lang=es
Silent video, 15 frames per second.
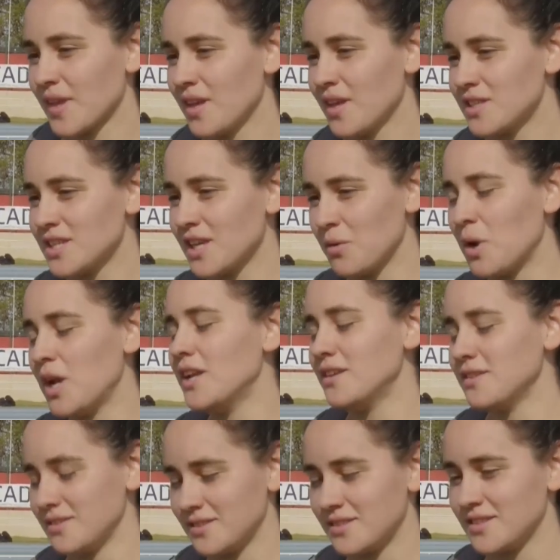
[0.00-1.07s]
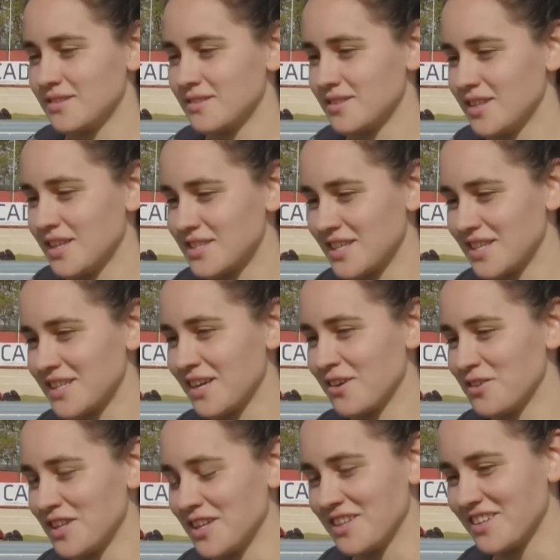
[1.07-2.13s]
igual se, está
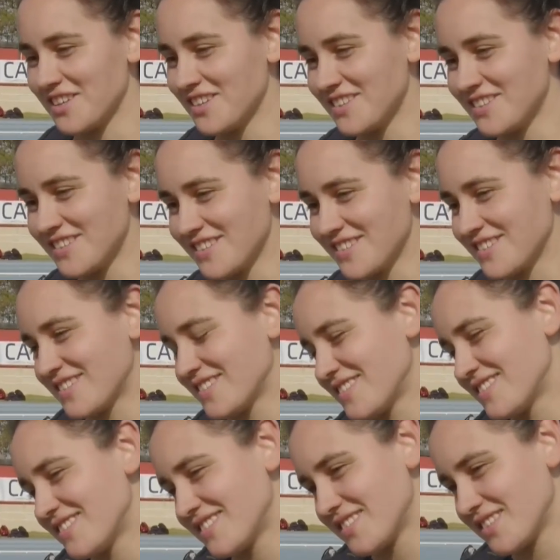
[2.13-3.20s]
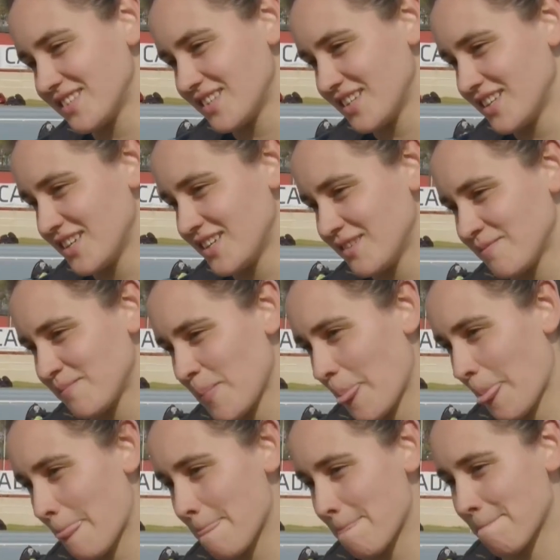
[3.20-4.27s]
contenta. Difícil competir con
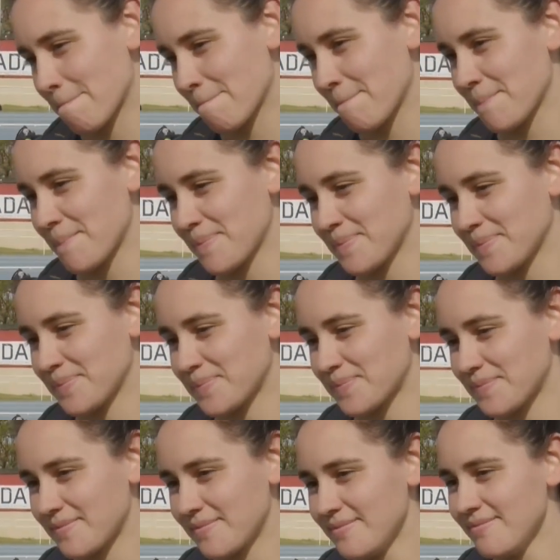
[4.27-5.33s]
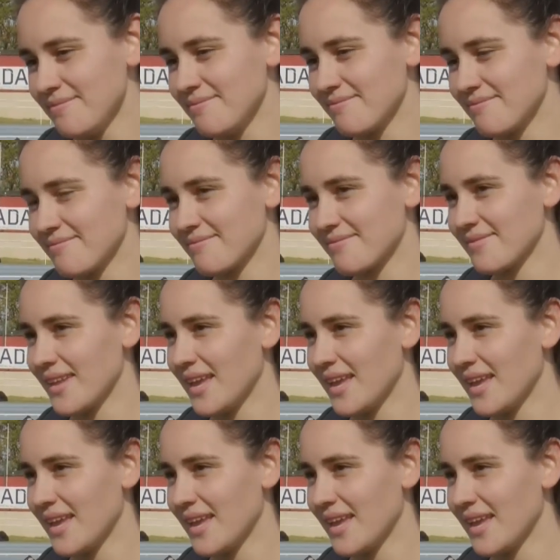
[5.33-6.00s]
este viento, ¿no? Precisamente tu prueba.